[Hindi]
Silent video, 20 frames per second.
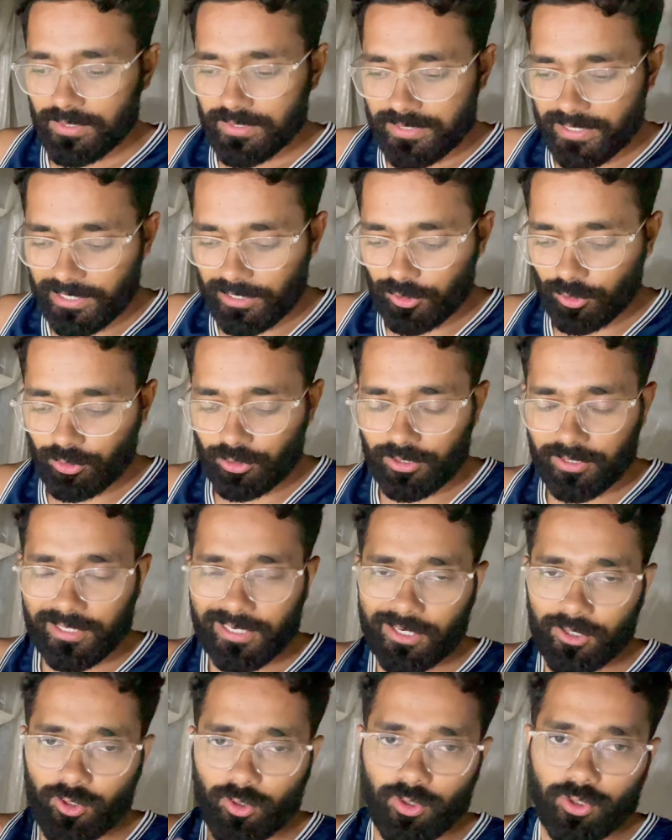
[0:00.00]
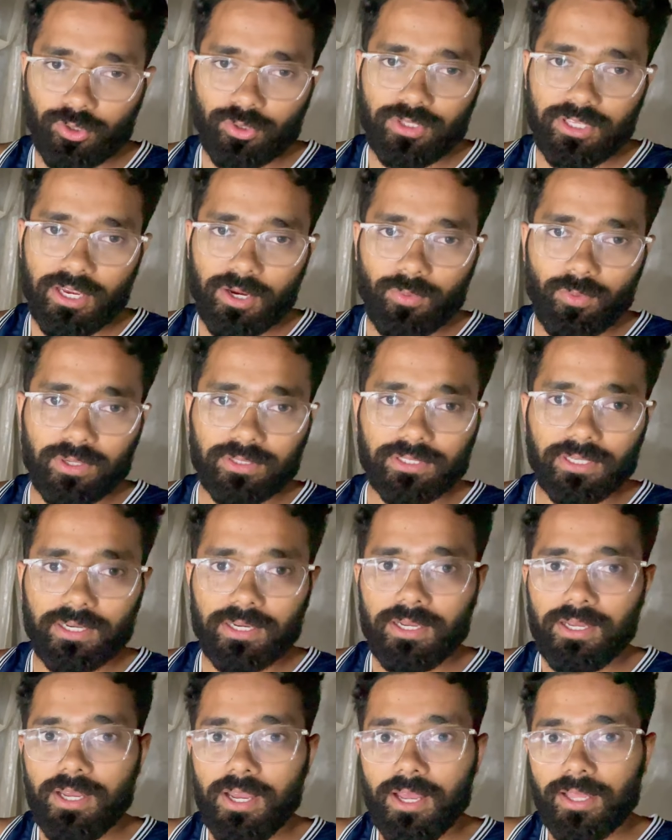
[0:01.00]
सेल्टॉन और इलेक्ट्रॉल को दिया हुआ था
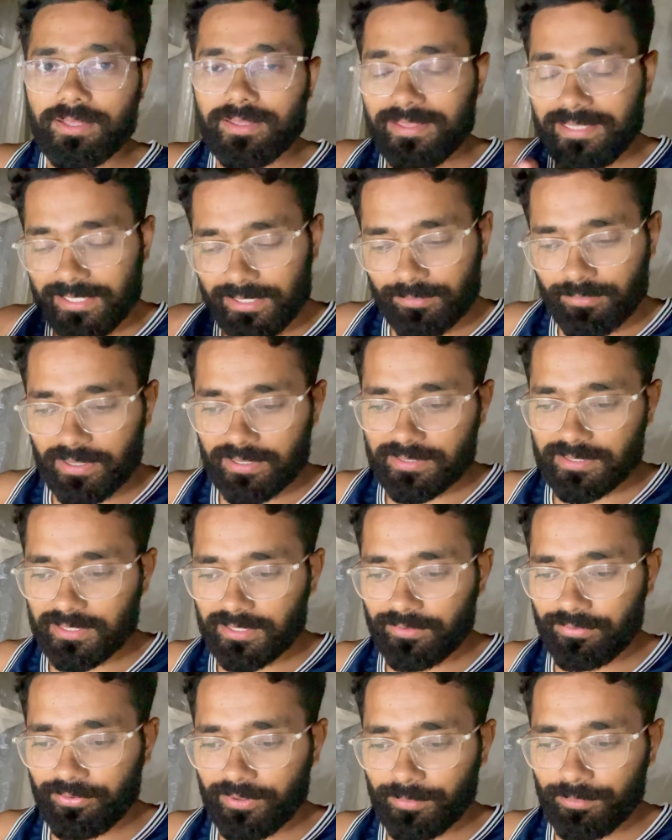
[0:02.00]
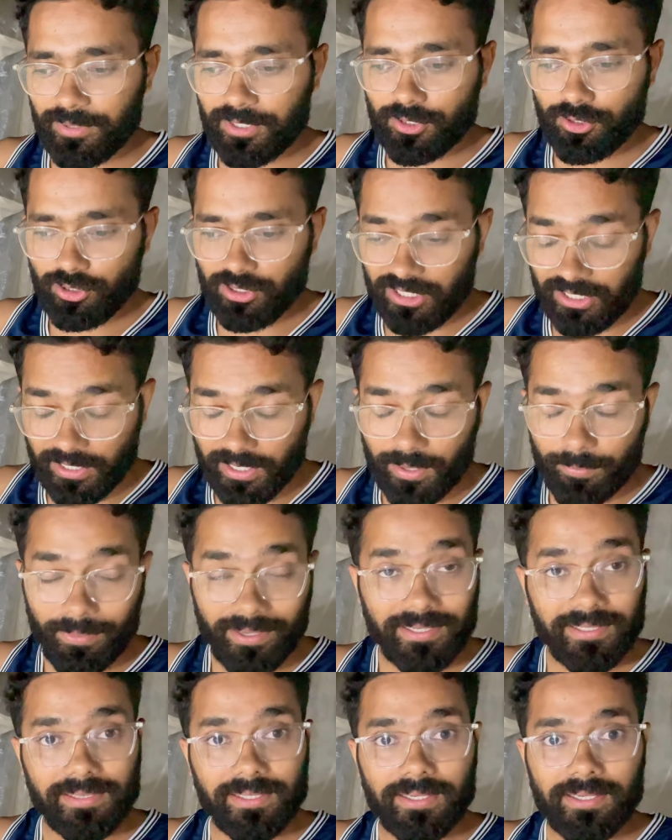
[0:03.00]
दिन में सिर्फ हमने जो दिन का
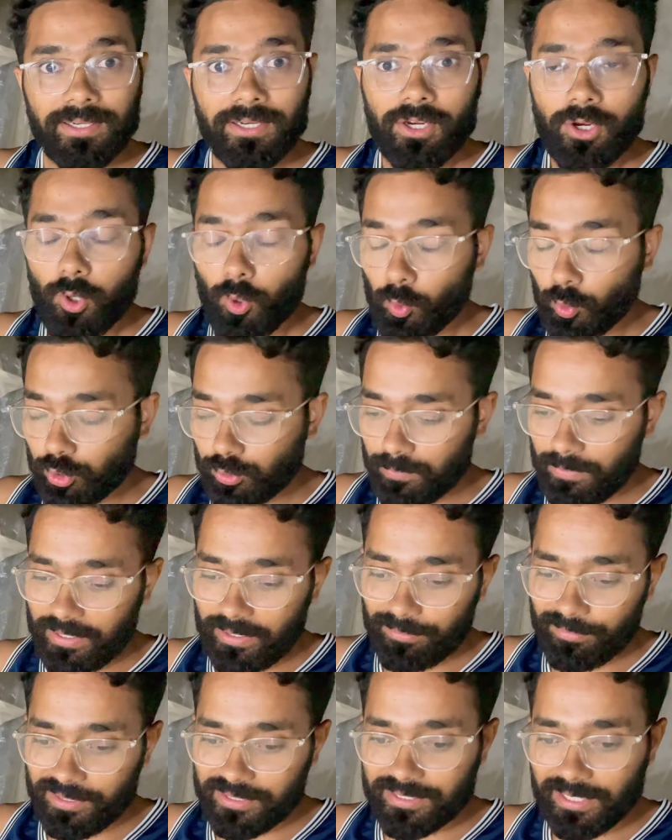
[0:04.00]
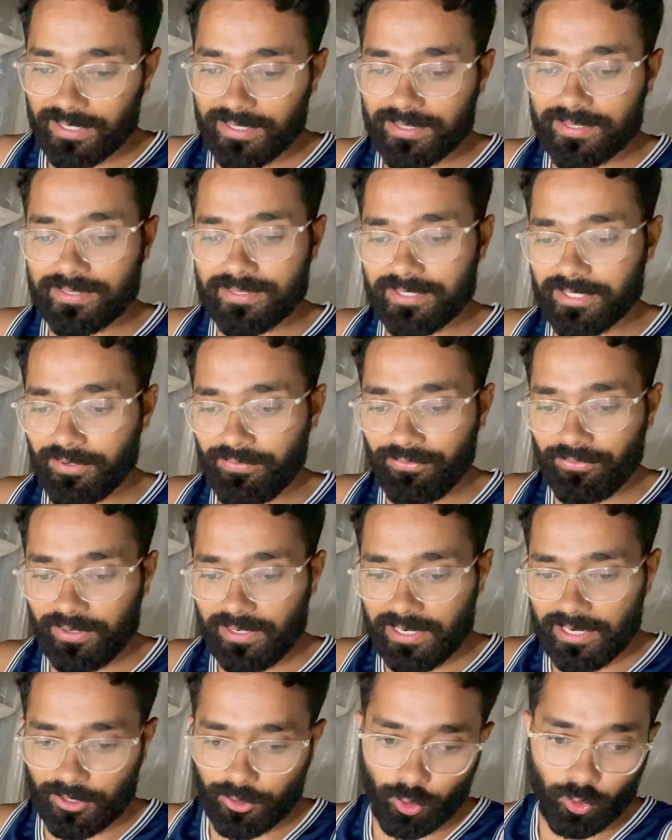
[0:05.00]
पानी था उसमें हमने सारे सिर्फ
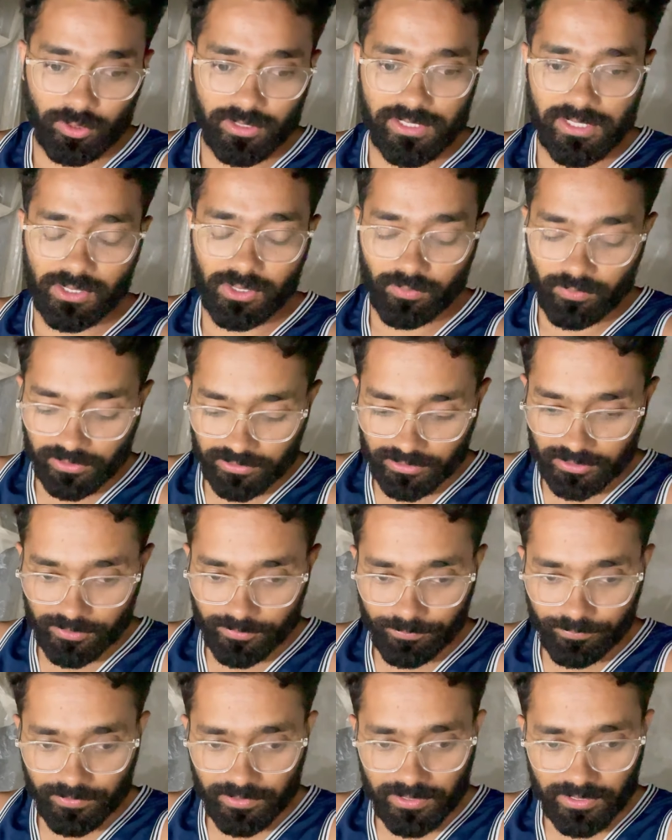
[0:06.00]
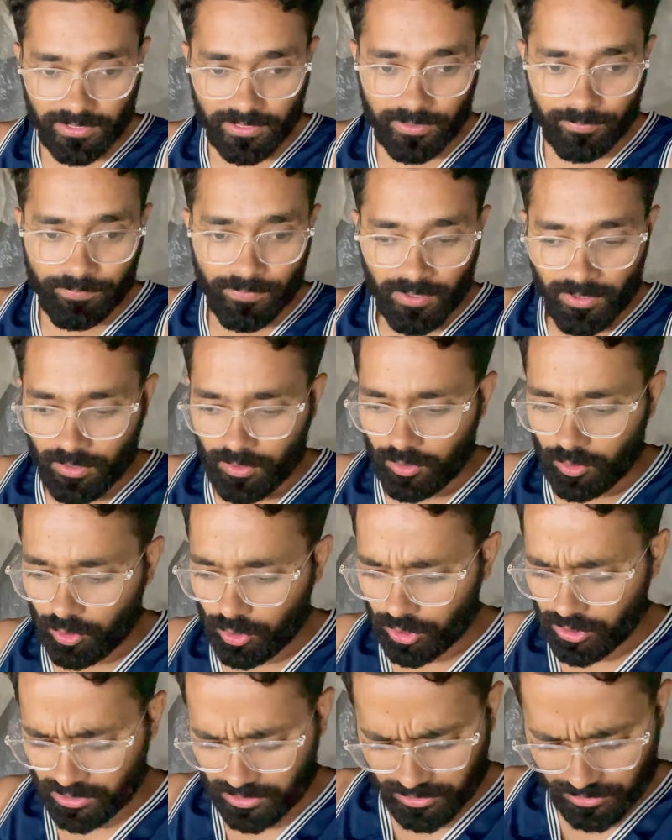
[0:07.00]
इलेक्ट्रॉल दिया हुआ था ठीक है
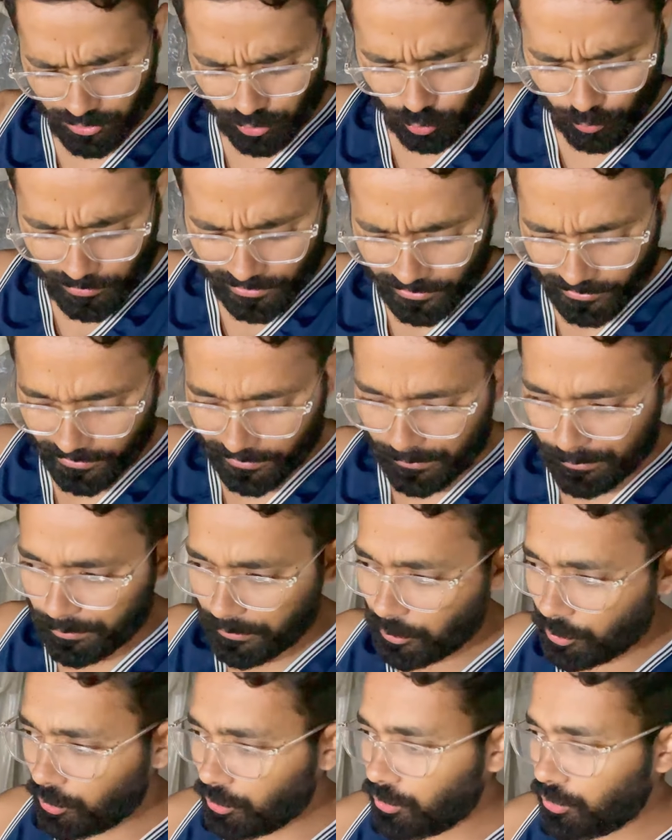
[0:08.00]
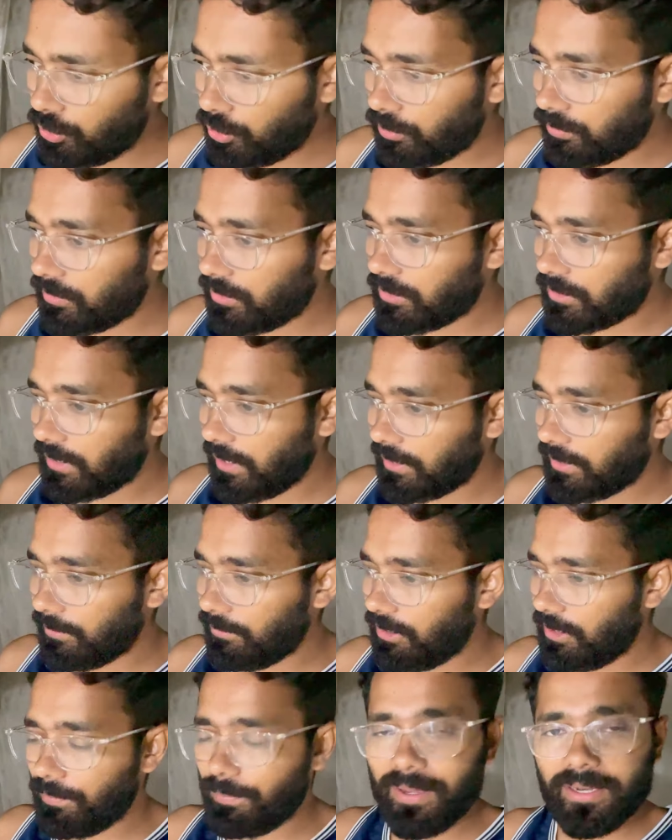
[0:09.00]
और सुबह के टाइम पे तो क्या था
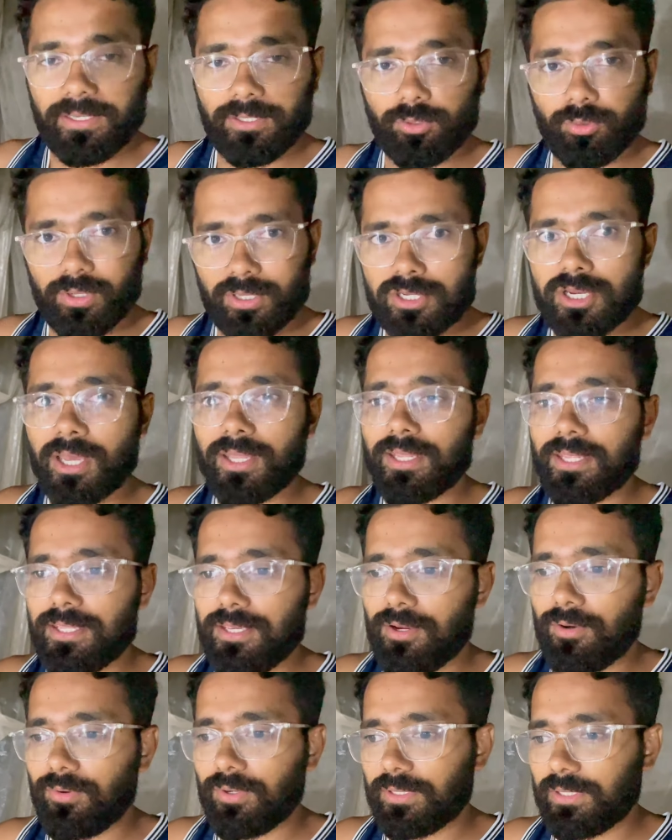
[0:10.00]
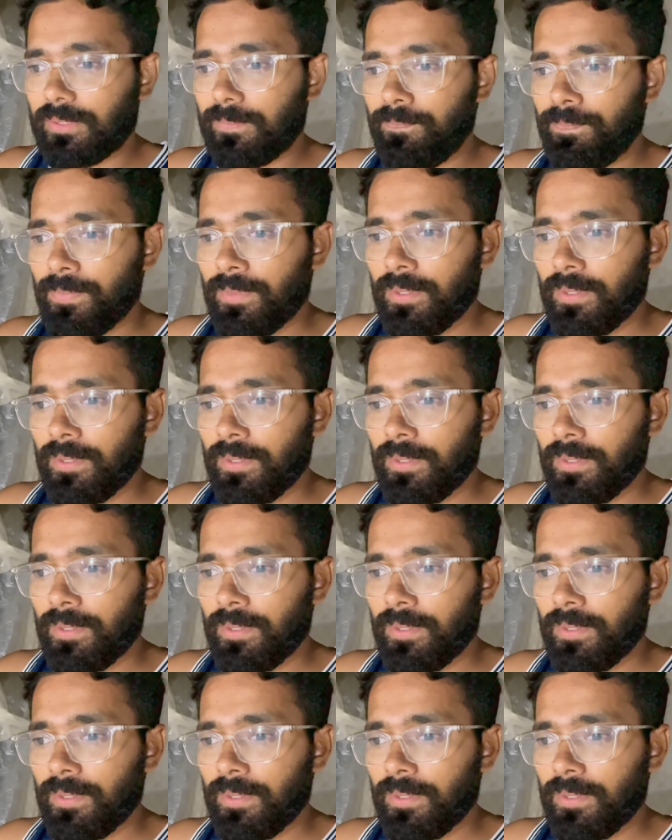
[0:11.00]
मैंने पानी थोड़ा ज़्यादा दिया हुआ था